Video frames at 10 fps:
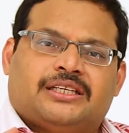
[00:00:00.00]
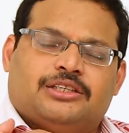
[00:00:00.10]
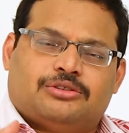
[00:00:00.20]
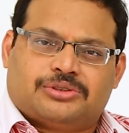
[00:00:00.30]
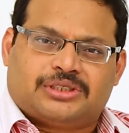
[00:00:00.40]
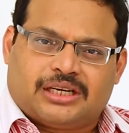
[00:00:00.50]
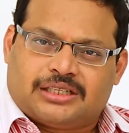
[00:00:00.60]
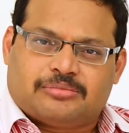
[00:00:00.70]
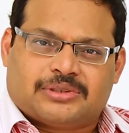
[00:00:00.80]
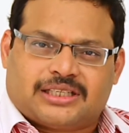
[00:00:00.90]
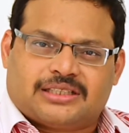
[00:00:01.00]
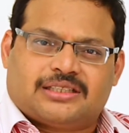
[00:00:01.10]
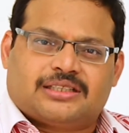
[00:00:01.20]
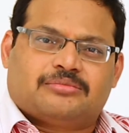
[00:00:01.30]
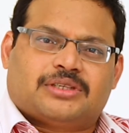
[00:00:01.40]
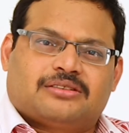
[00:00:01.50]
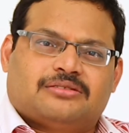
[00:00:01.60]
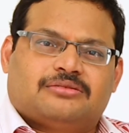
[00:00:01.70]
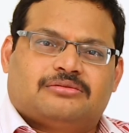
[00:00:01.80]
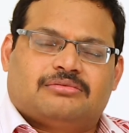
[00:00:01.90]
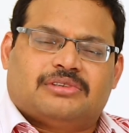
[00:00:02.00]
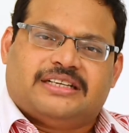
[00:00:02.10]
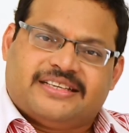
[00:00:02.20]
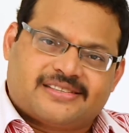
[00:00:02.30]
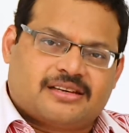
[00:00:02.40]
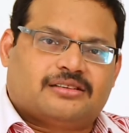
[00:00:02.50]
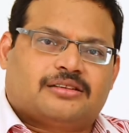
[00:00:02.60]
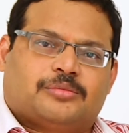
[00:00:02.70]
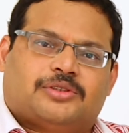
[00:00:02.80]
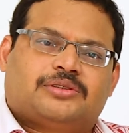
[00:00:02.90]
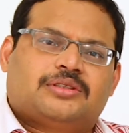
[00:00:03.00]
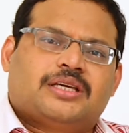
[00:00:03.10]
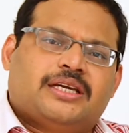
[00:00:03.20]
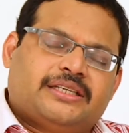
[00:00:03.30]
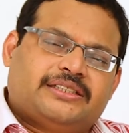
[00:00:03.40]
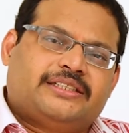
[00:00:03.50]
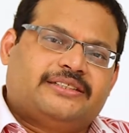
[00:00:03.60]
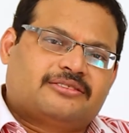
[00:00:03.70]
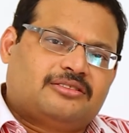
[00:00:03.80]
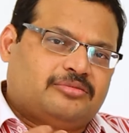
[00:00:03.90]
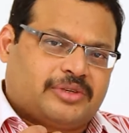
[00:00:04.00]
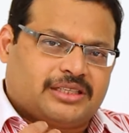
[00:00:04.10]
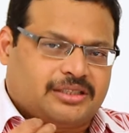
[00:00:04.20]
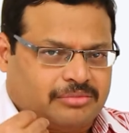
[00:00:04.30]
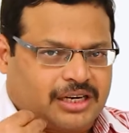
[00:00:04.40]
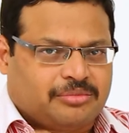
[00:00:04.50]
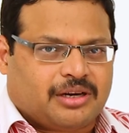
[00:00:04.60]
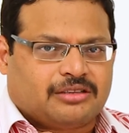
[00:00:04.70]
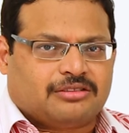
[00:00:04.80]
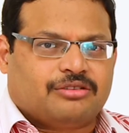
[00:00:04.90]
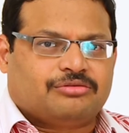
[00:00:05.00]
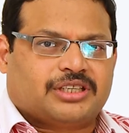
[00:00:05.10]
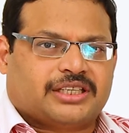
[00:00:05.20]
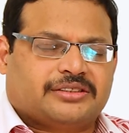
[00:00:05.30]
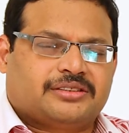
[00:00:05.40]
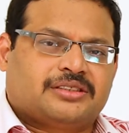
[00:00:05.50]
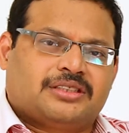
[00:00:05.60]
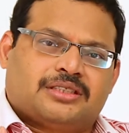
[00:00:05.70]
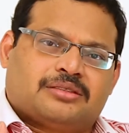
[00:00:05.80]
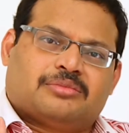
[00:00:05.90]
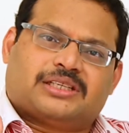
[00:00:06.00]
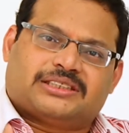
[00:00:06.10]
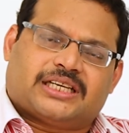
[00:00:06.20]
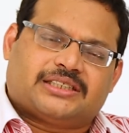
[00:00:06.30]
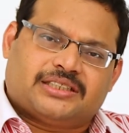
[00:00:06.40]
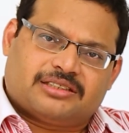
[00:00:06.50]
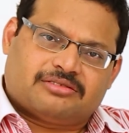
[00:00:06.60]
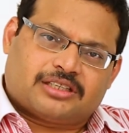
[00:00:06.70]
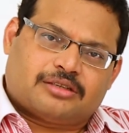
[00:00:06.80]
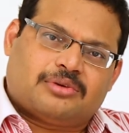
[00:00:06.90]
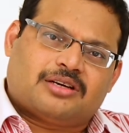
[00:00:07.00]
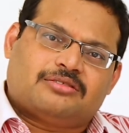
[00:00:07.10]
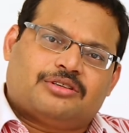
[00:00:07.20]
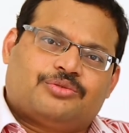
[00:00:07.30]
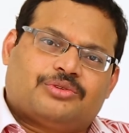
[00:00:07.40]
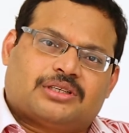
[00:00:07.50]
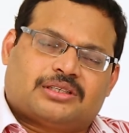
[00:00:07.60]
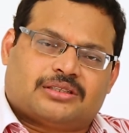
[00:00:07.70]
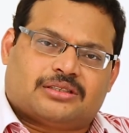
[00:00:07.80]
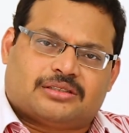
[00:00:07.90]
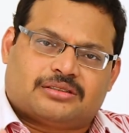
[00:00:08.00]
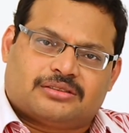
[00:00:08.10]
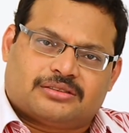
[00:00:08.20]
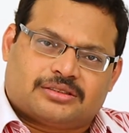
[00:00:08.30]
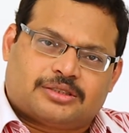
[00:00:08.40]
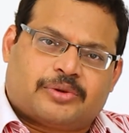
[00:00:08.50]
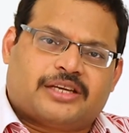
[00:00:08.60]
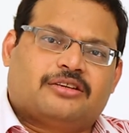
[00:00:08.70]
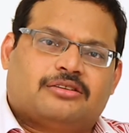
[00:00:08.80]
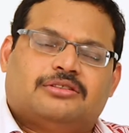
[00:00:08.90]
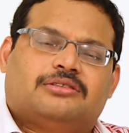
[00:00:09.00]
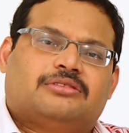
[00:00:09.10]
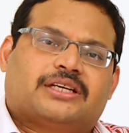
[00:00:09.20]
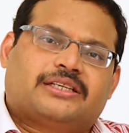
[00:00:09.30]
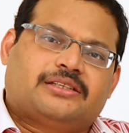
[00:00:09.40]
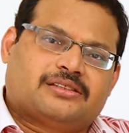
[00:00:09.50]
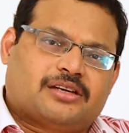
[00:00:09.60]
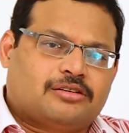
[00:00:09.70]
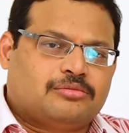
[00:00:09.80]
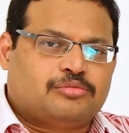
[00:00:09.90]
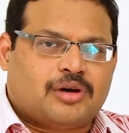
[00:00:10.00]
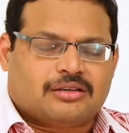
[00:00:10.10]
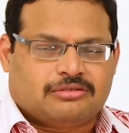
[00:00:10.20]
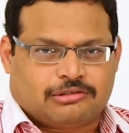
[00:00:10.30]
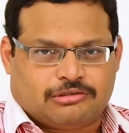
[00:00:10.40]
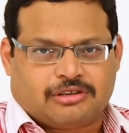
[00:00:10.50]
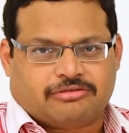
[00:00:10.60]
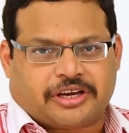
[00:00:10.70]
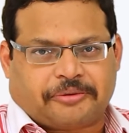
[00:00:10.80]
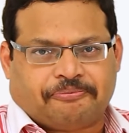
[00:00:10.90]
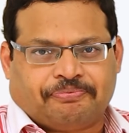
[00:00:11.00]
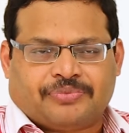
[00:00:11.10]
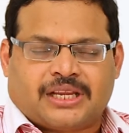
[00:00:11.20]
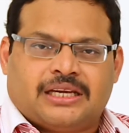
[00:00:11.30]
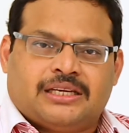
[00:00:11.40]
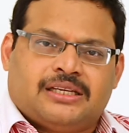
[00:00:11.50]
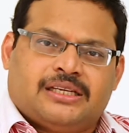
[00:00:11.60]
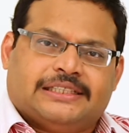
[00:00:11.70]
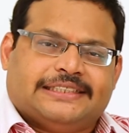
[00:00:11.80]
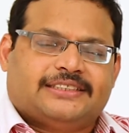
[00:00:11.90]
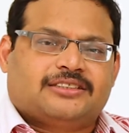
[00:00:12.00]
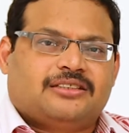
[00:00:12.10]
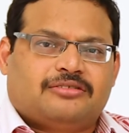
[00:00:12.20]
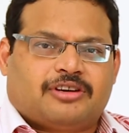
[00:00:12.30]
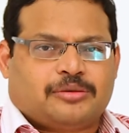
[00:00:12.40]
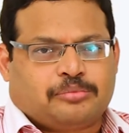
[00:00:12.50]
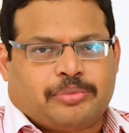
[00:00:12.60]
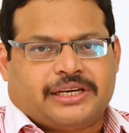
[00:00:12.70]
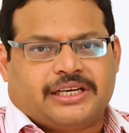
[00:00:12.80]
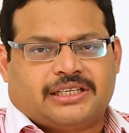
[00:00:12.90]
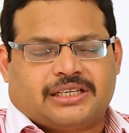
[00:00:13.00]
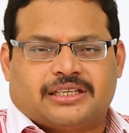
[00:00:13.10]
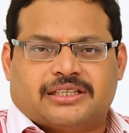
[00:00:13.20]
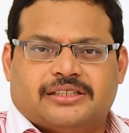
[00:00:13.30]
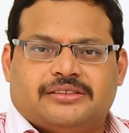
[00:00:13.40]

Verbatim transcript: ఈ కుషన్ లాంటి పదార్థాన్ని మనం డిస్క్ అంటాము ఈ డిస్కులు మనకి మెడ భాగంలో ఉంటాయి మన ఛాతీకి వెనక భాగంలో ఉన్న స్పైన్లో కూడా ఉంటాయి నడుము భాగంలో కూడా ఉంటాయి ఈ డిస్కులు పని ఏంటంటే